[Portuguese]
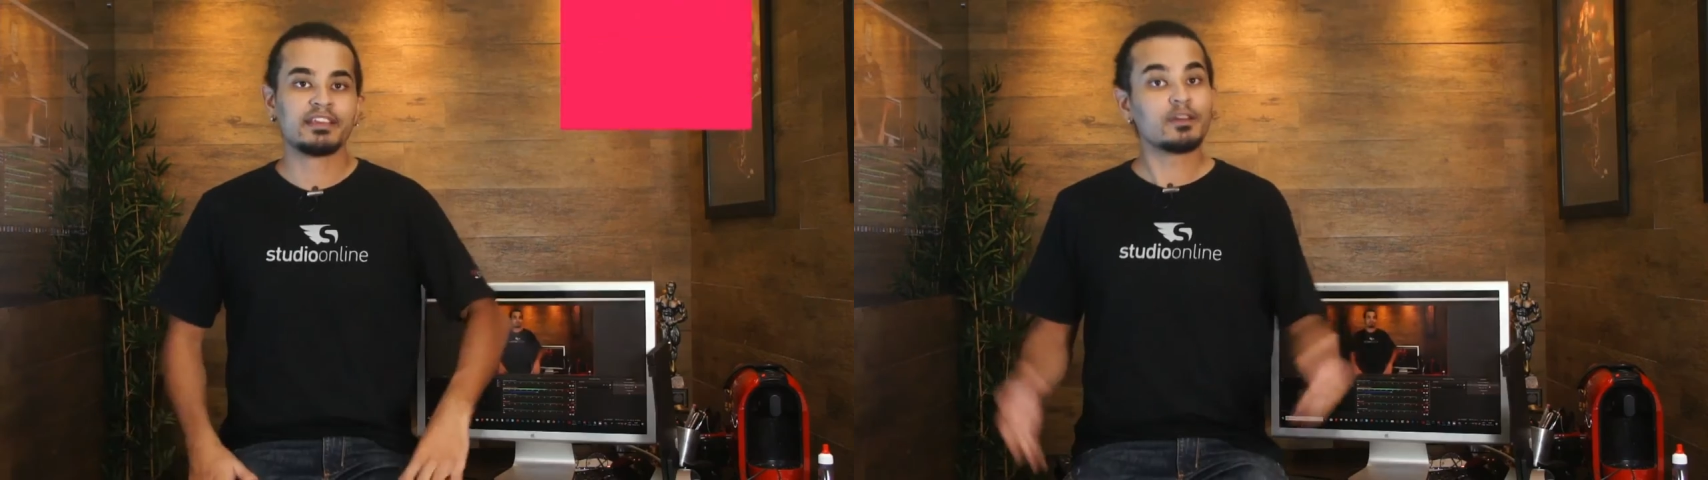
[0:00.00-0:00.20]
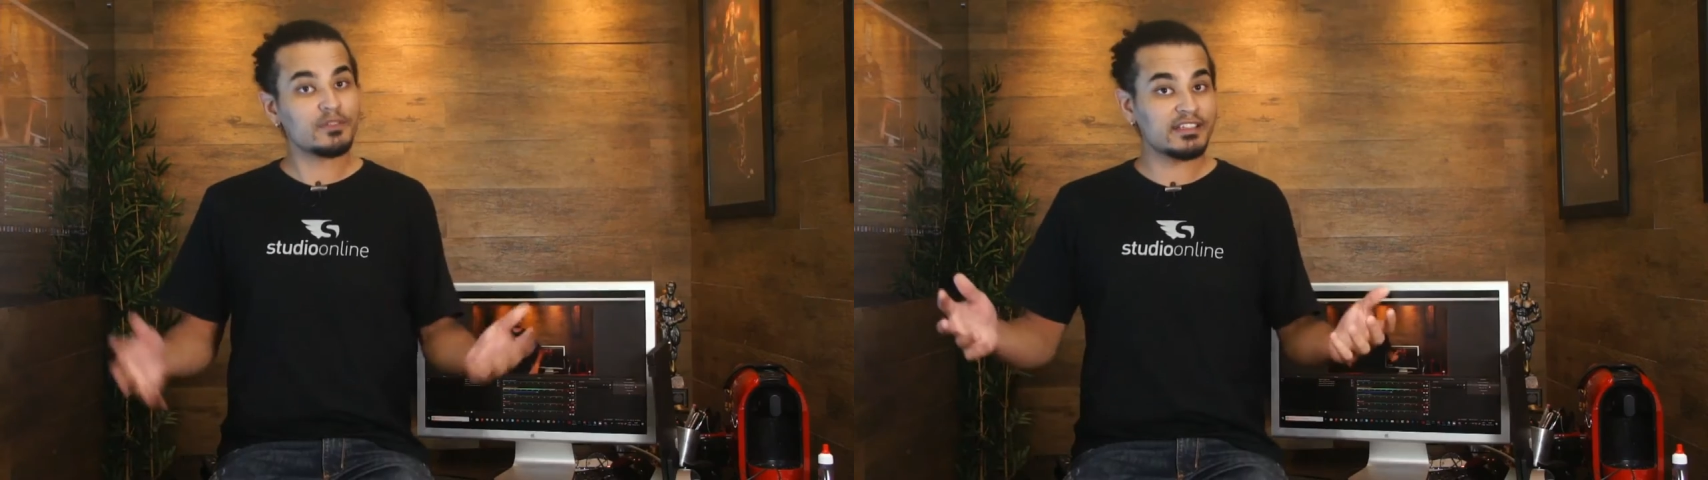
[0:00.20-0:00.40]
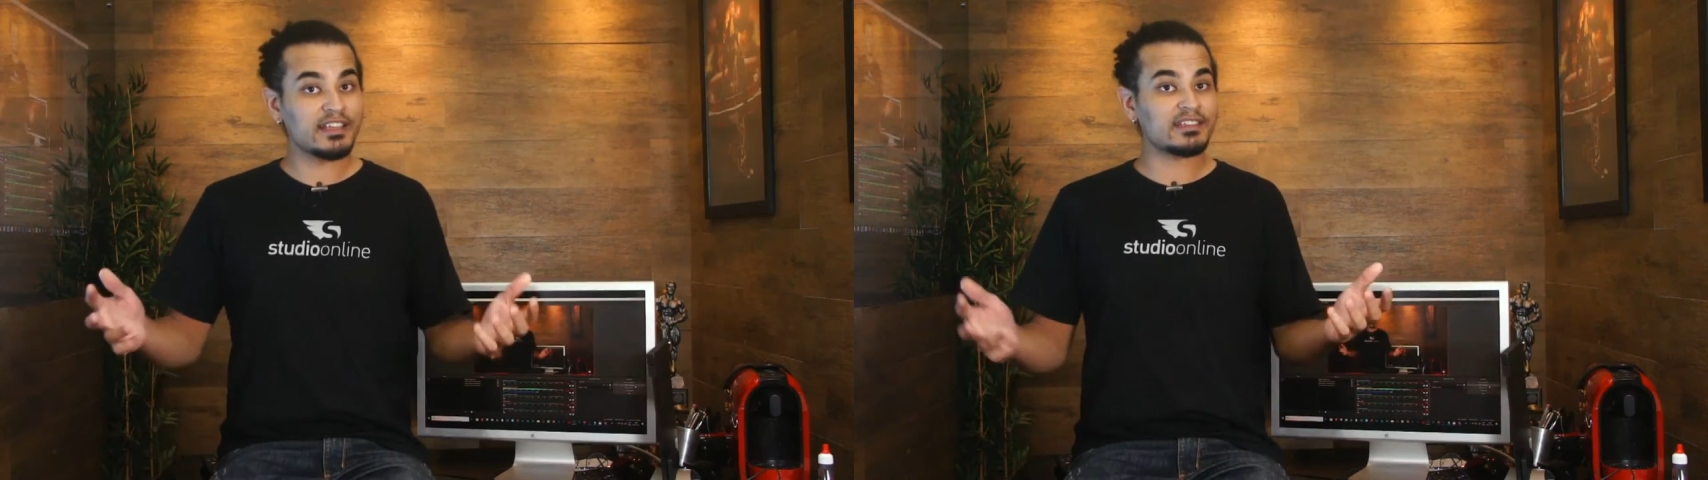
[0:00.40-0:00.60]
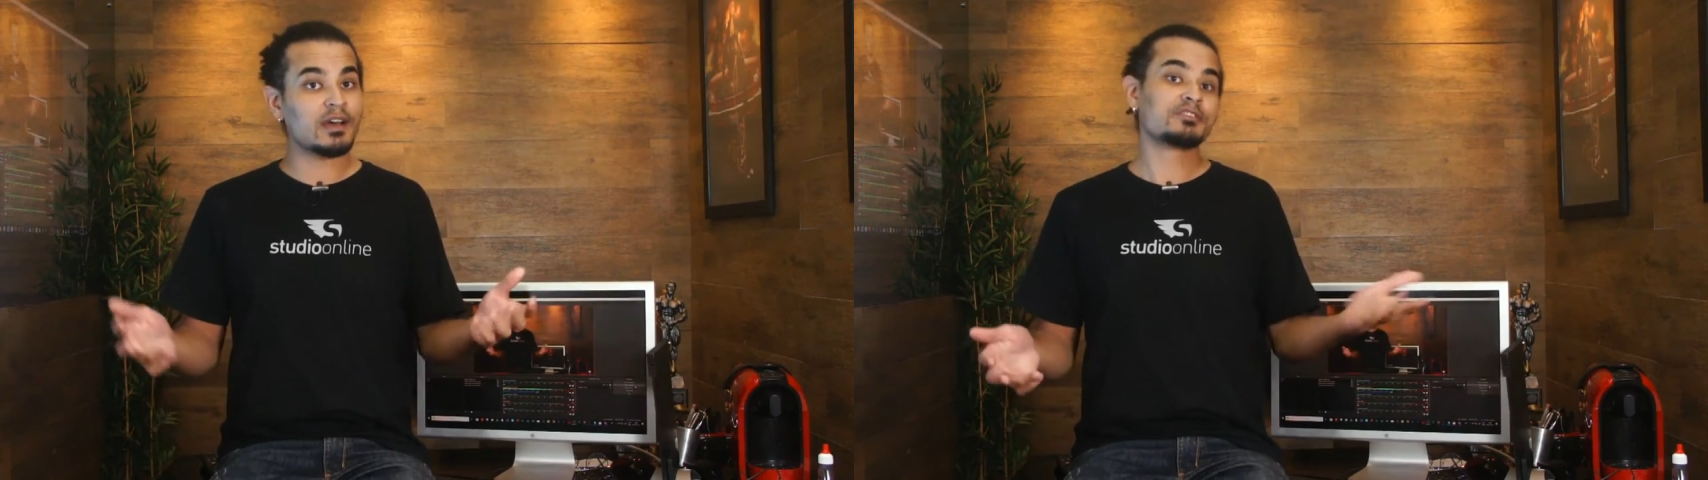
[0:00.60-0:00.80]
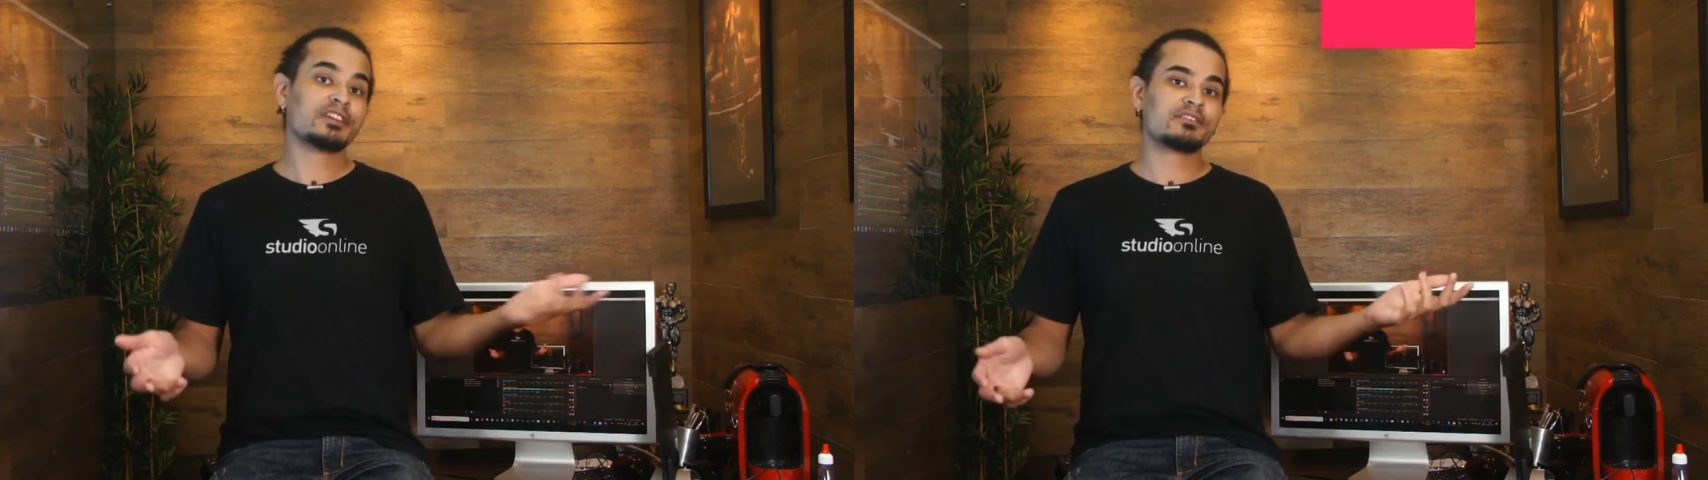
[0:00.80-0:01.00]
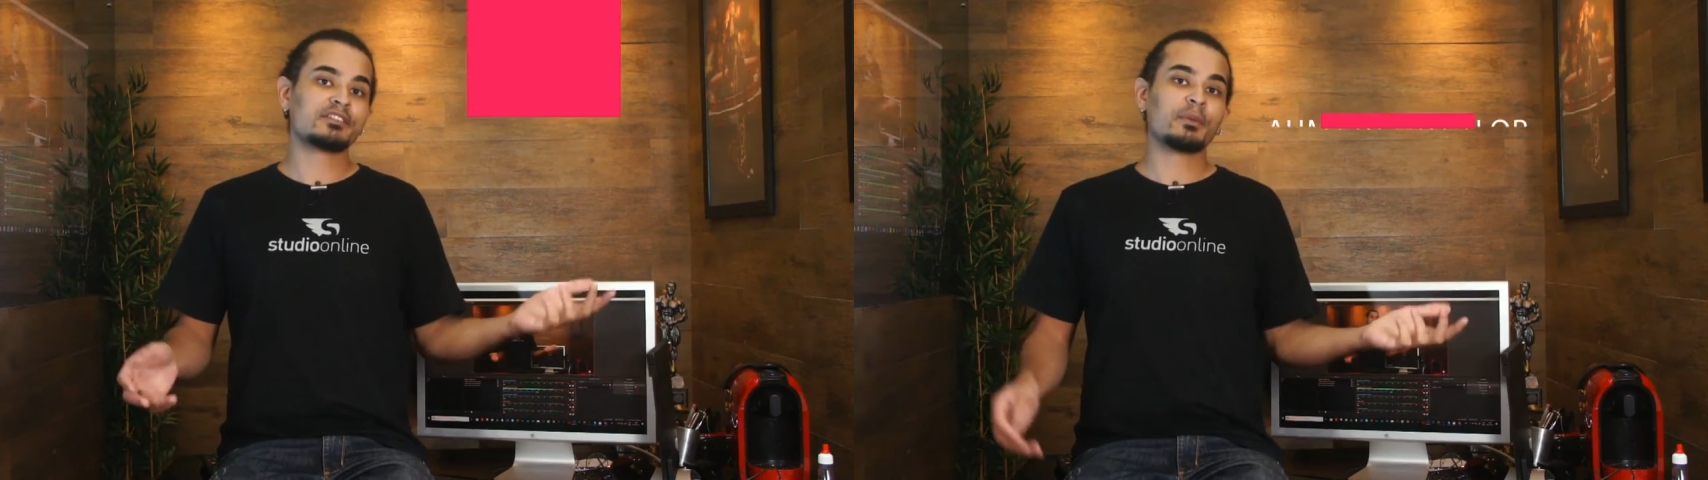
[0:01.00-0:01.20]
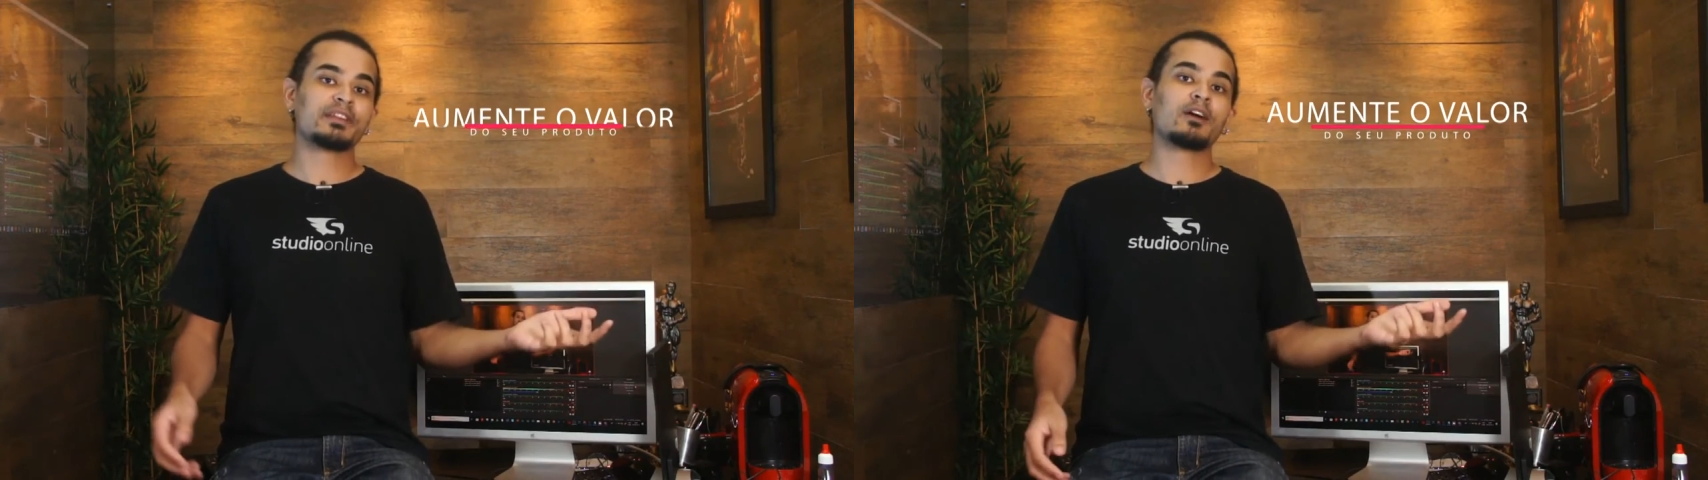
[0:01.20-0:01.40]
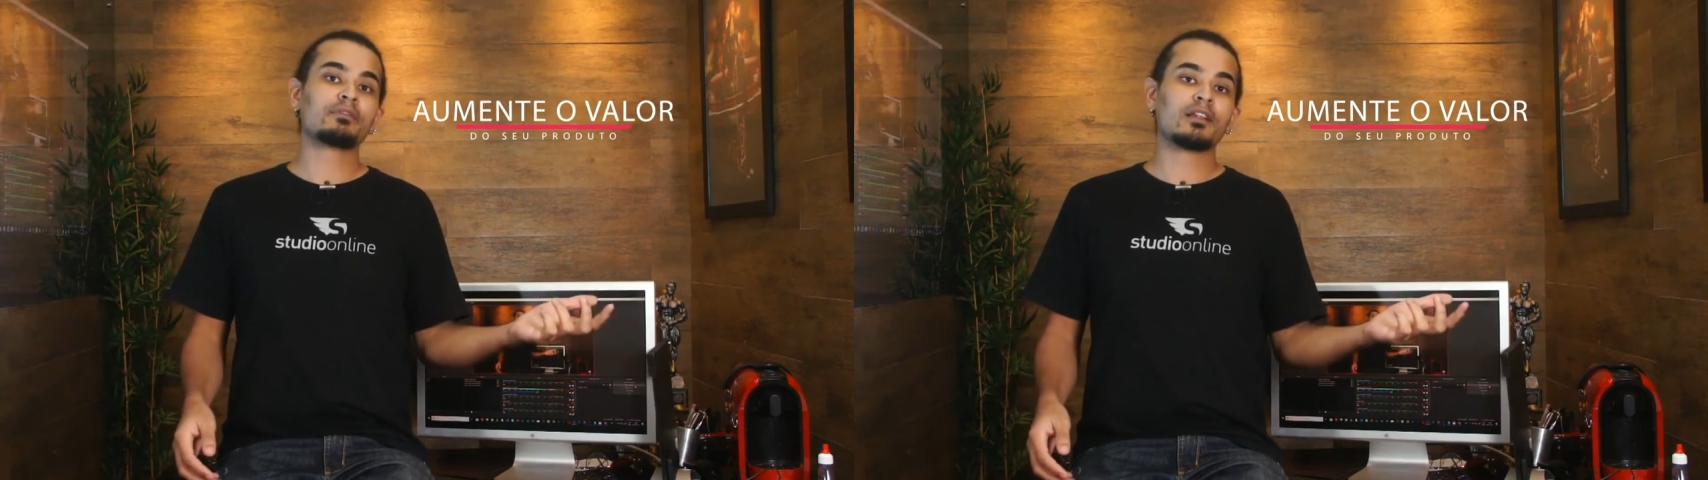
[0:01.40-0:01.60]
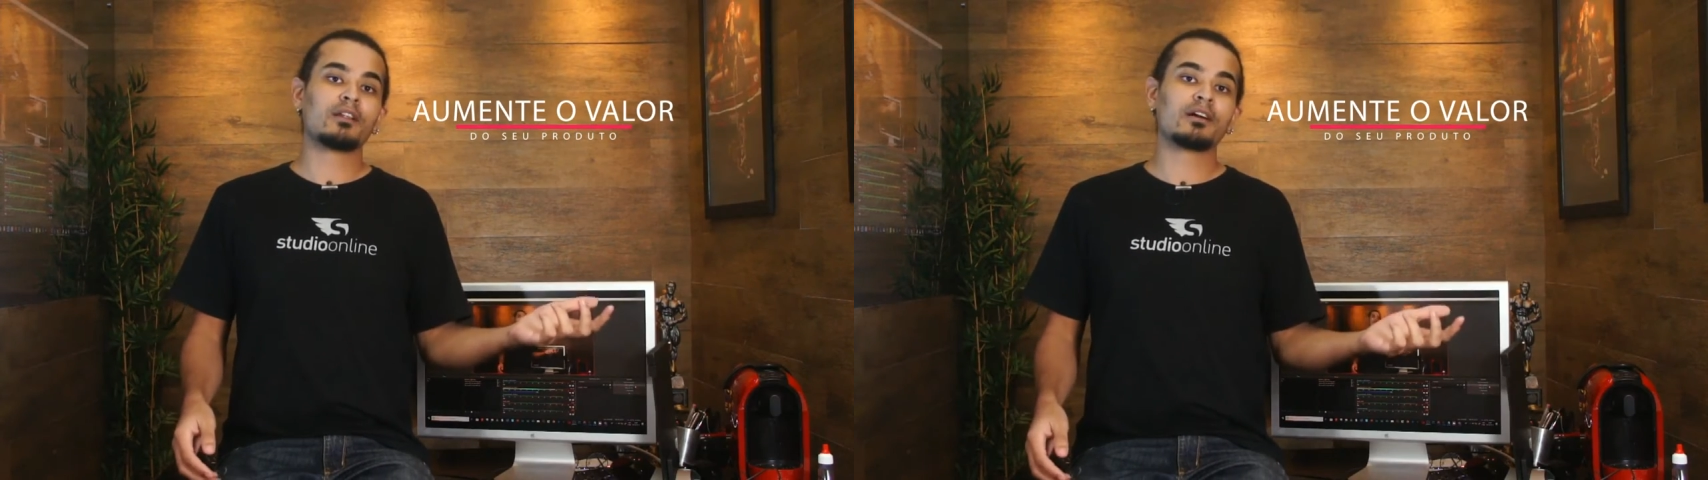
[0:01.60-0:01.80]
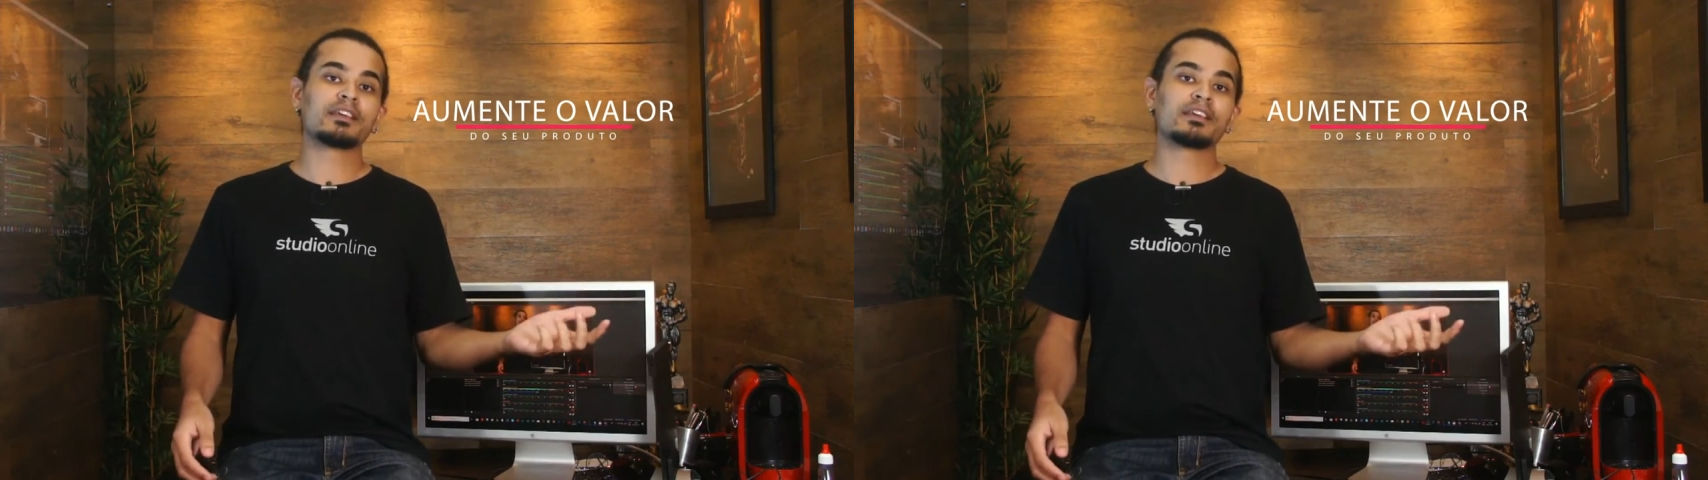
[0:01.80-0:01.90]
Então você tem que dar um jeito de aumentar o valor